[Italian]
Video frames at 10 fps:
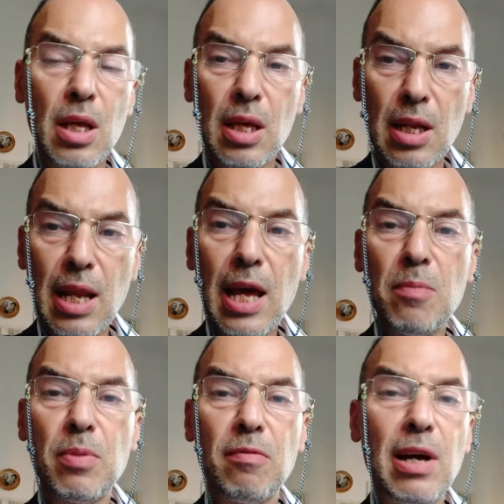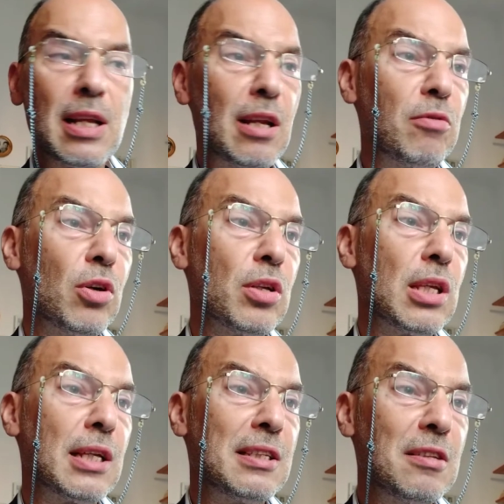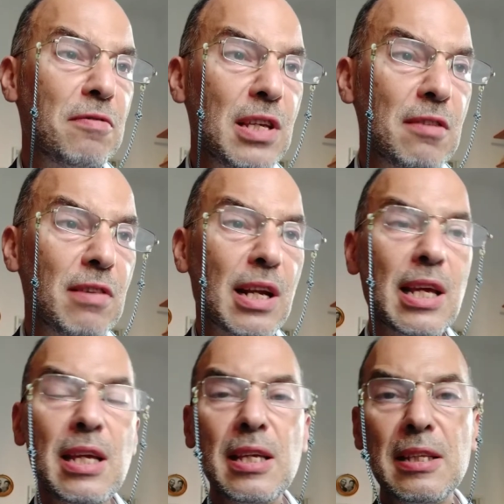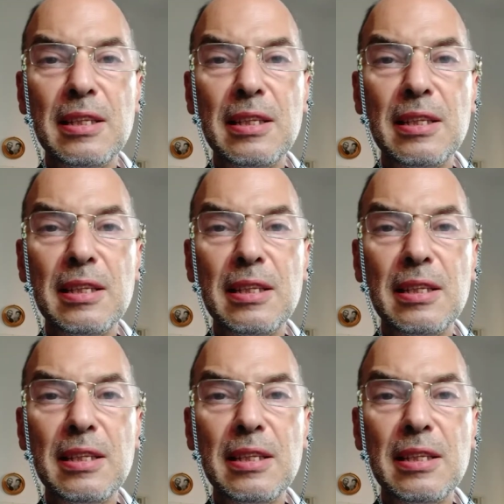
in lei prevale la voglia di vivere,